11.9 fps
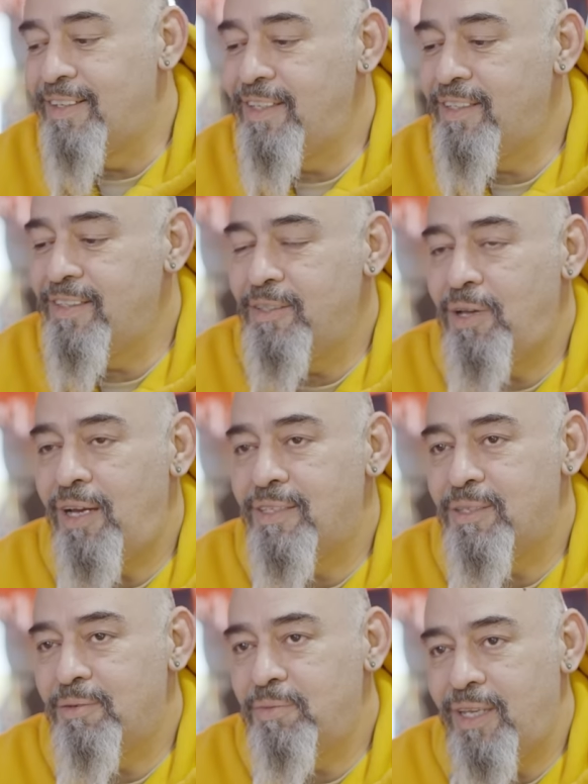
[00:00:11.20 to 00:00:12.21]
e, yanında her
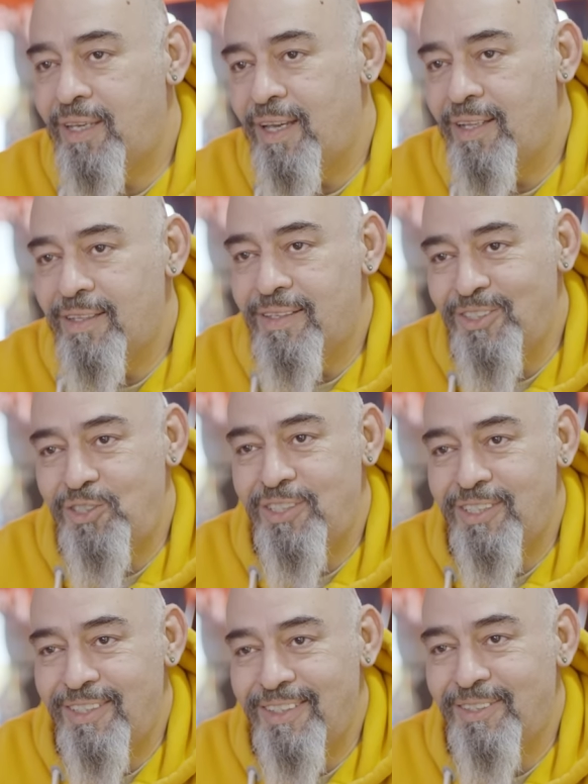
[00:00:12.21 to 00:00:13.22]
zaman bir tekel
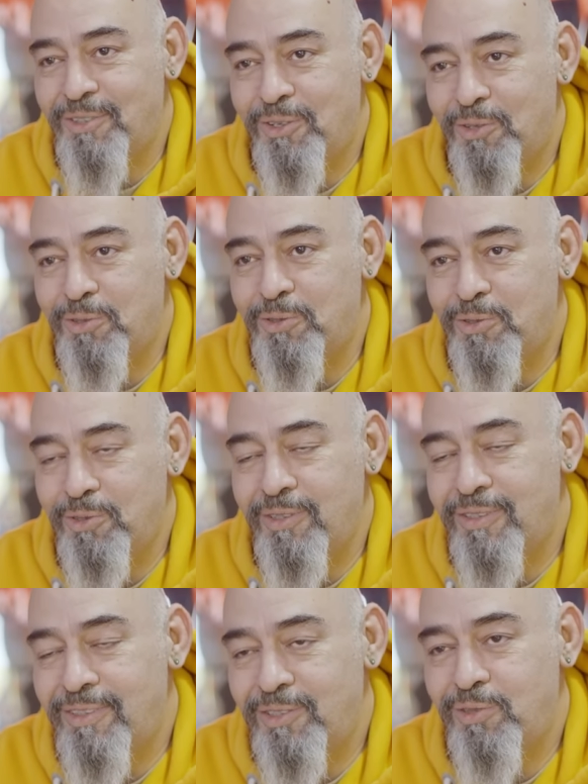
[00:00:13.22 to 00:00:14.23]
şişesi olurdu.
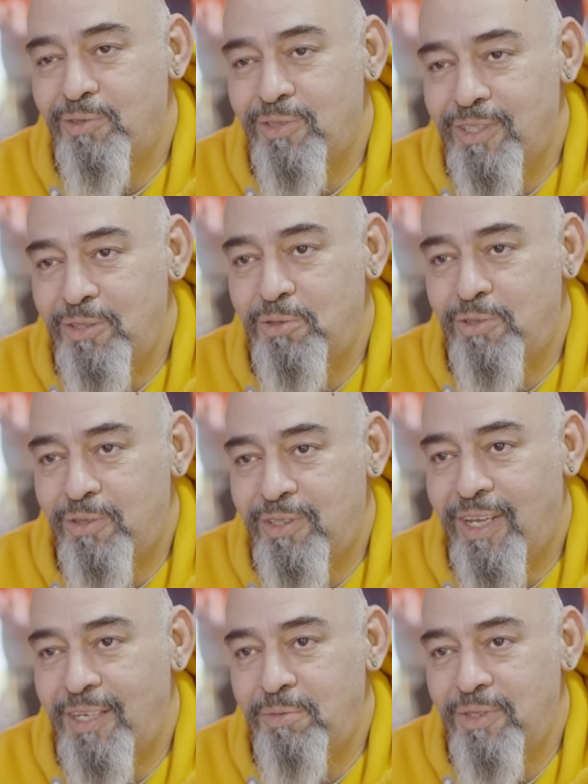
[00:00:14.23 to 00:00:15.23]
Gündüzleri 3-4
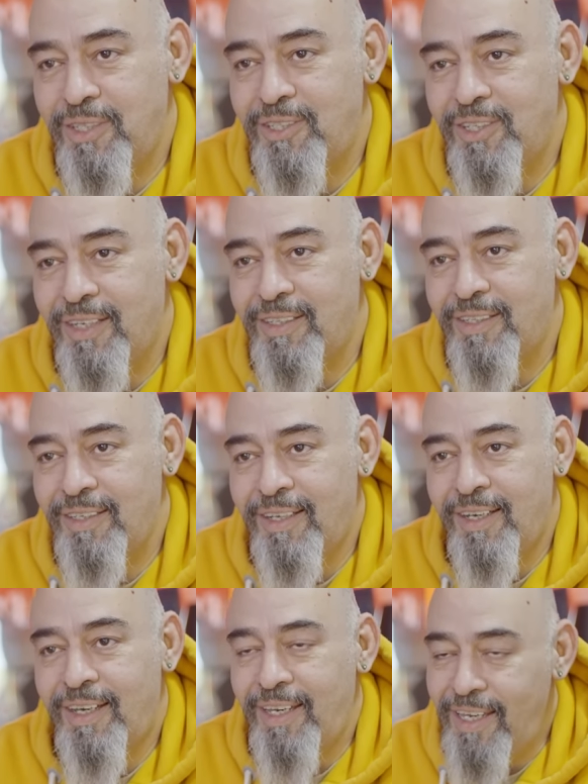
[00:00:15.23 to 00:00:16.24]
tane bira içerdi.
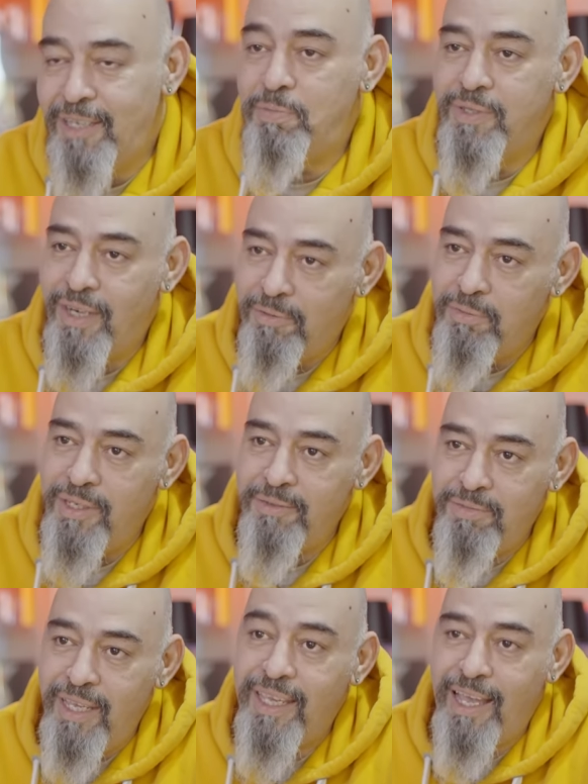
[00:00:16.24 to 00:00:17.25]
İlk biram
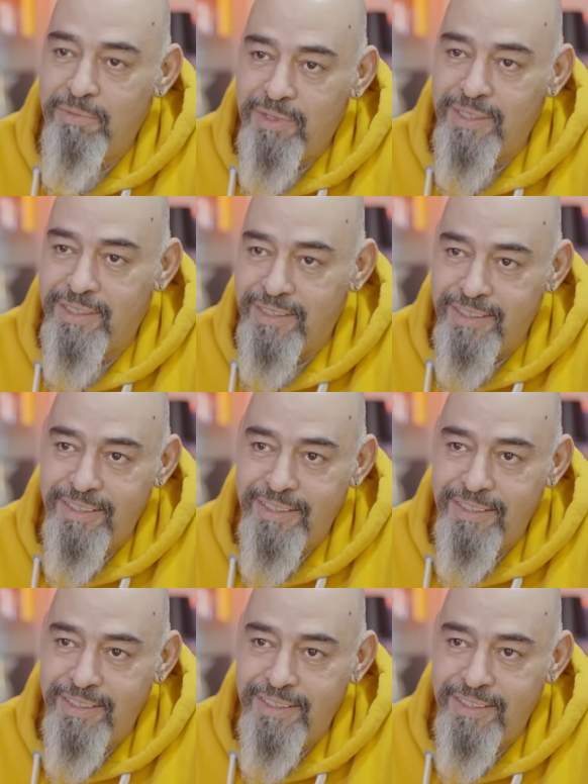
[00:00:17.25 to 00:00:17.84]
benim tekel birasıdır.